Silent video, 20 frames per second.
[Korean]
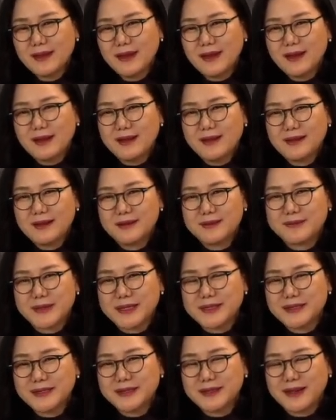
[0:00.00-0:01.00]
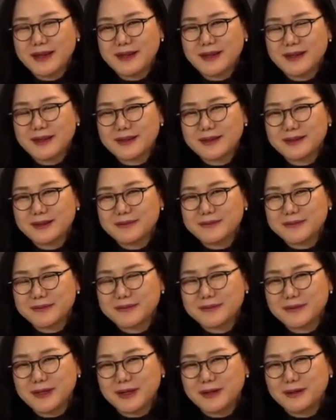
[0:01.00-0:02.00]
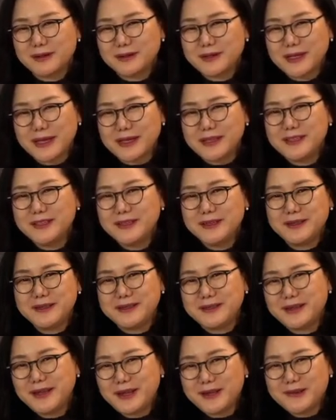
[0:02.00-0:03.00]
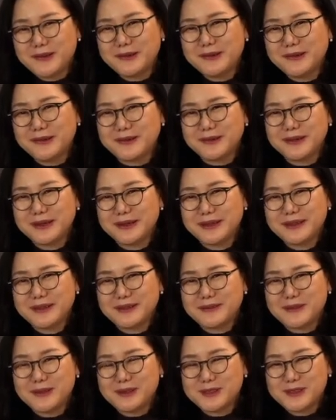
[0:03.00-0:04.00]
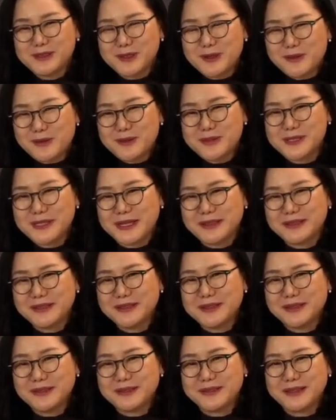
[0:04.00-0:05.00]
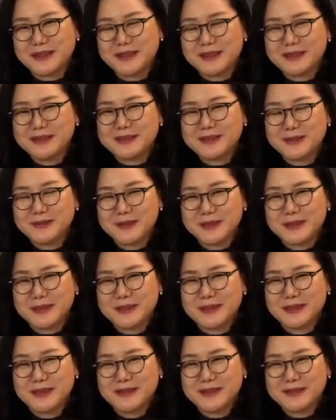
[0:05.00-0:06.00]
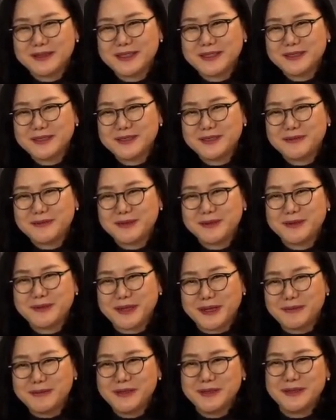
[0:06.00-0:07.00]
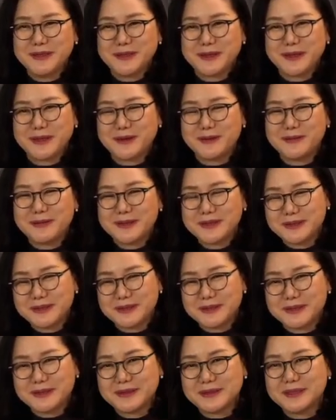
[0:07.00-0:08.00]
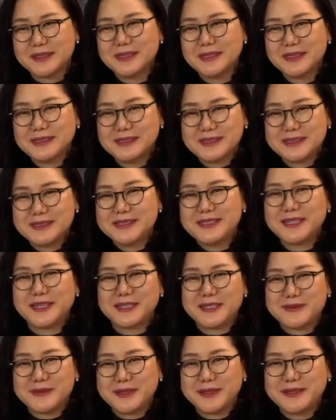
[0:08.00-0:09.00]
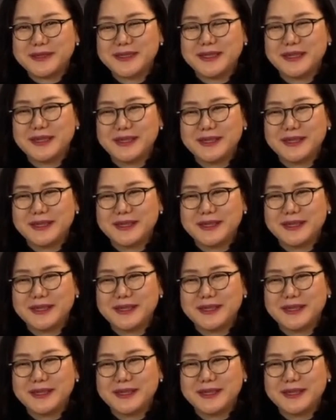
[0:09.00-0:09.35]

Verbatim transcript: 어, 만약 어, 얘기를 하고 뭐 써보지 않는다거나 그러면 사실 별로 남는 게 없거든요. 쓰지 않으면